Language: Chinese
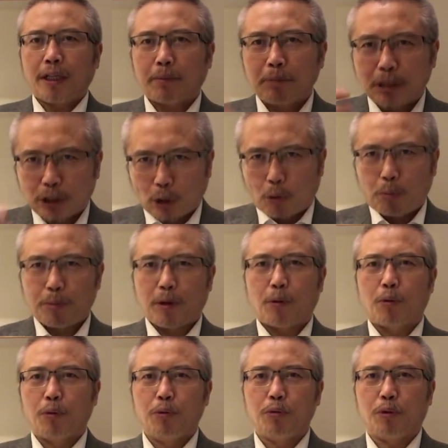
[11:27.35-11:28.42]
他们找不到
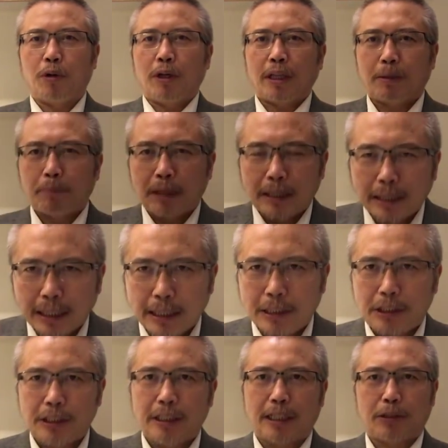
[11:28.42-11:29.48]
工作，他们
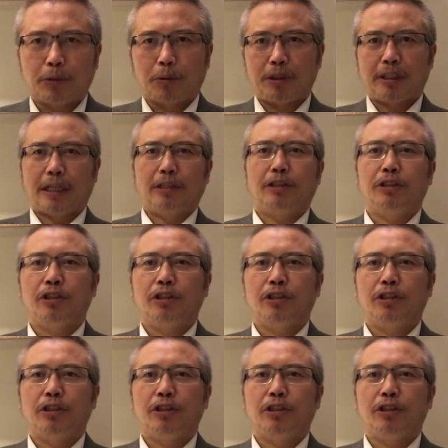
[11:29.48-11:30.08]
内心呢就会产